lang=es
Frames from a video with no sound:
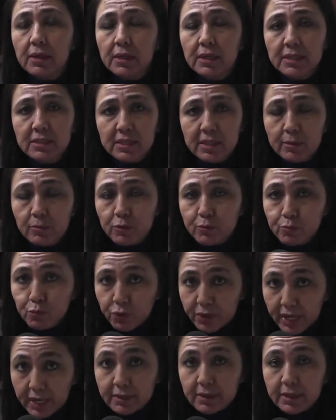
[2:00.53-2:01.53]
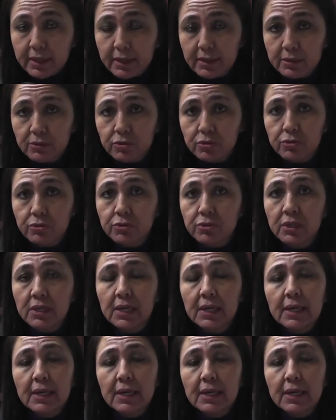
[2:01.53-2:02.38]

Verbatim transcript: y estamos muy atentos